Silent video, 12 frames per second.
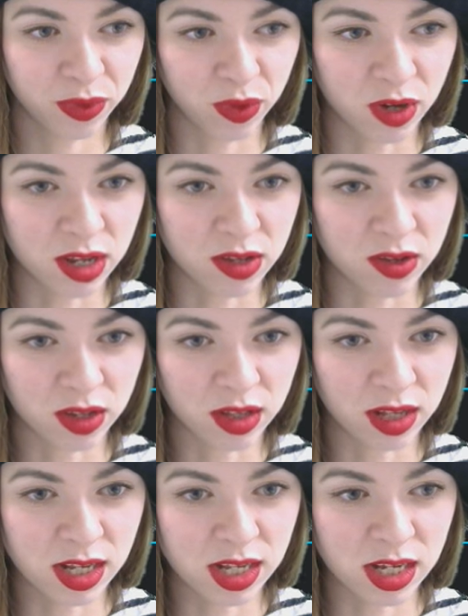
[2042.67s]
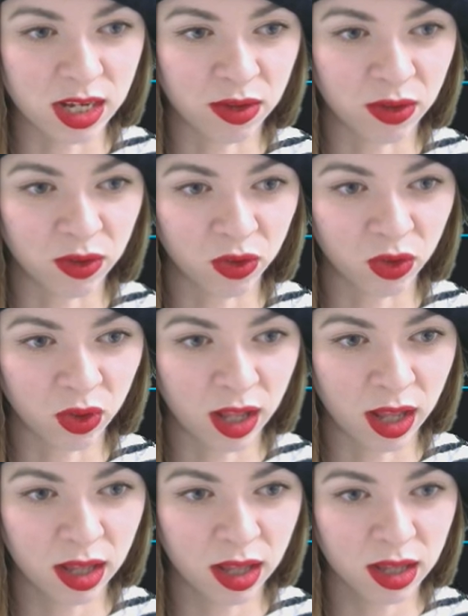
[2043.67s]
うとりあえず何してるのそんな
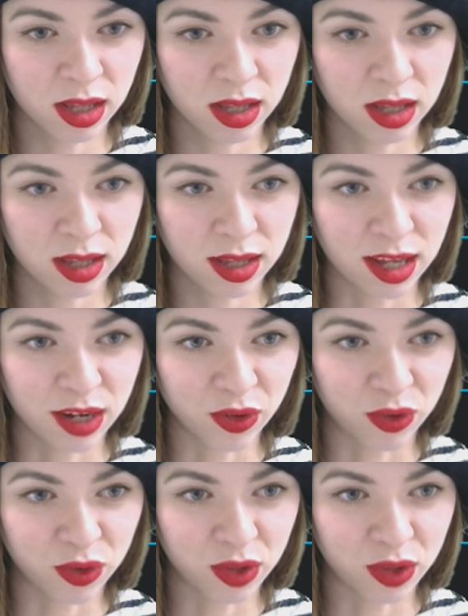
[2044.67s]
あの